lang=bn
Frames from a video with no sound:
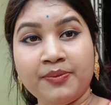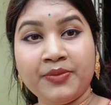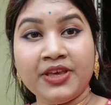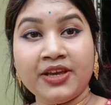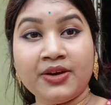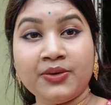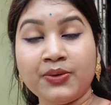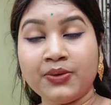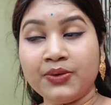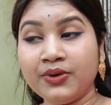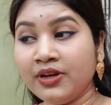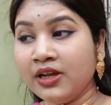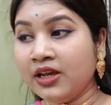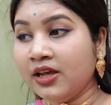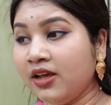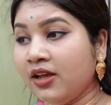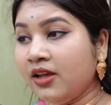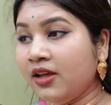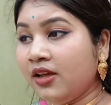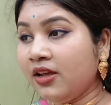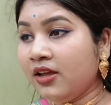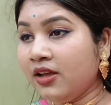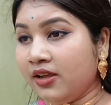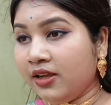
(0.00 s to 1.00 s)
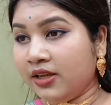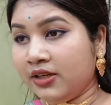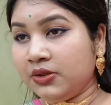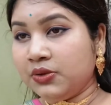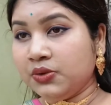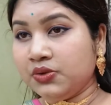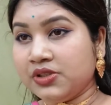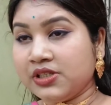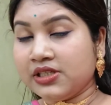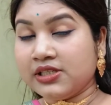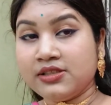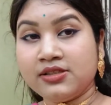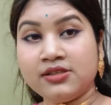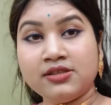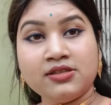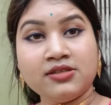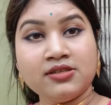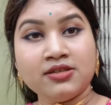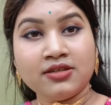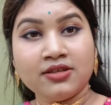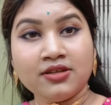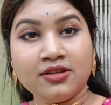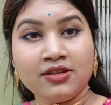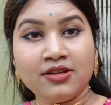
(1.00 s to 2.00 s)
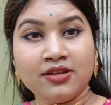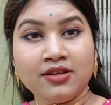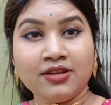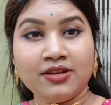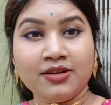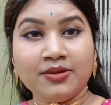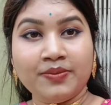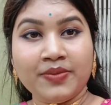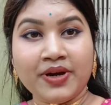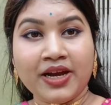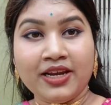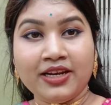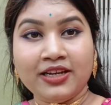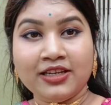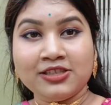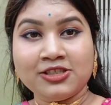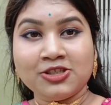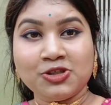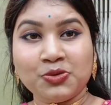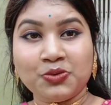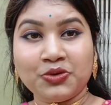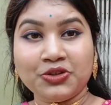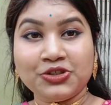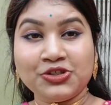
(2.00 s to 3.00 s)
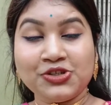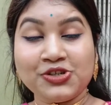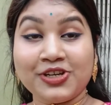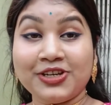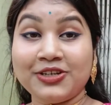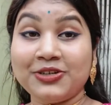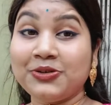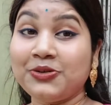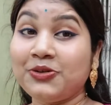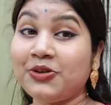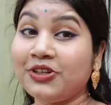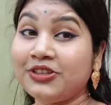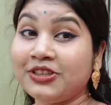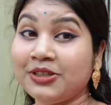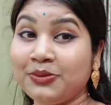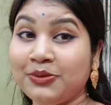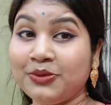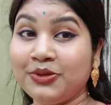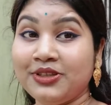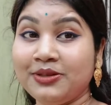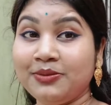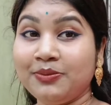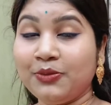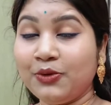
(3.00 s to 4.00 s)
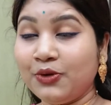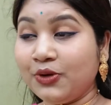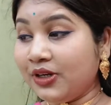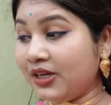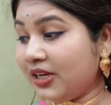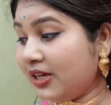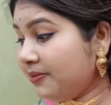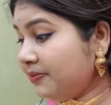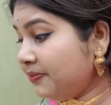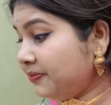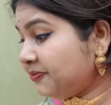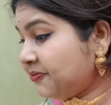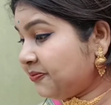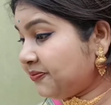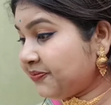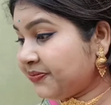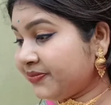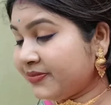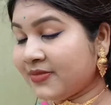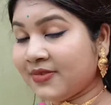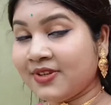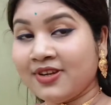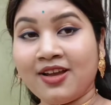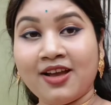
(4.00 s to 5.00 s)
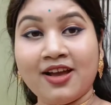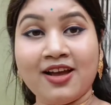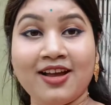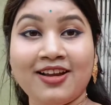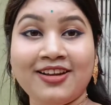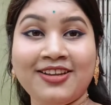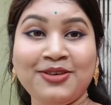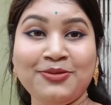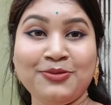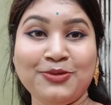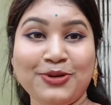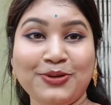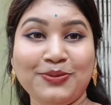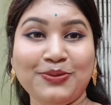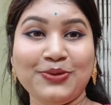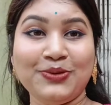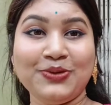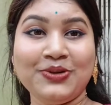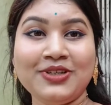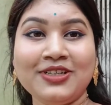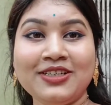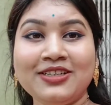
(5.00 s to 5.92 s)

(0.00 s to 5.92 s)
আমি এখন একটু জাস্ট বাইরে এসে তোমাদের সঙ্গে একটু কথা বললাম আর কি বলবো